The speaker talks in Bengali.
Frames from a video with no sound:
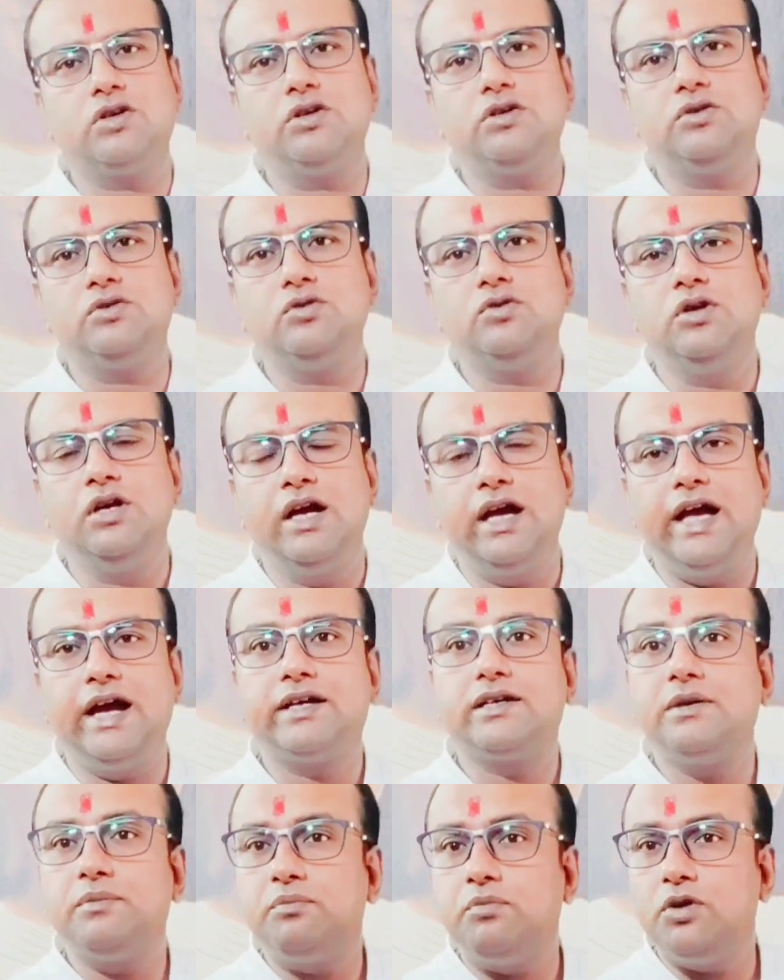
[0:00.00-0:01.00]
কিন্তু
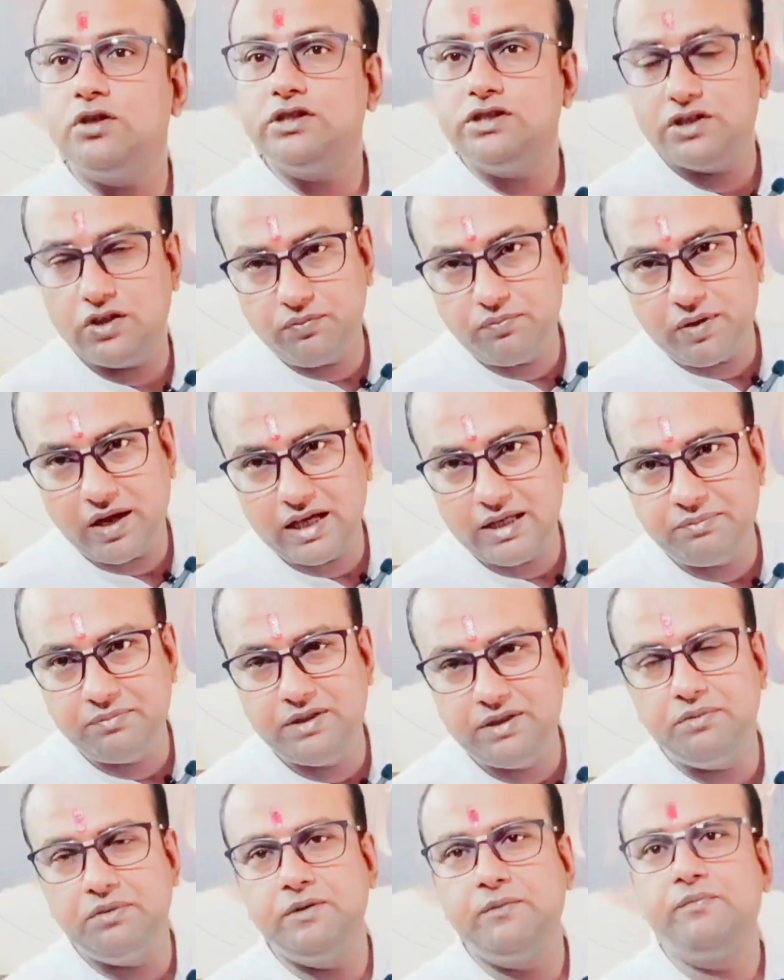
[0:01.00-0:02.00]
একটা পজিটিভ ভাইব
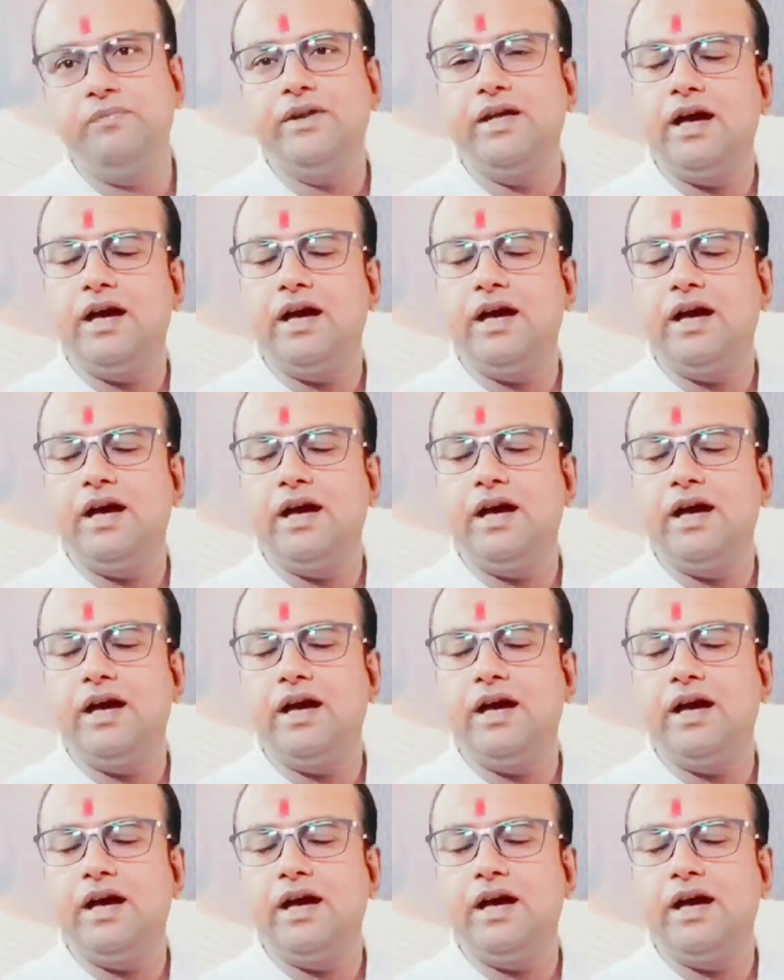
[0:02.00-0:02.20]
দেবে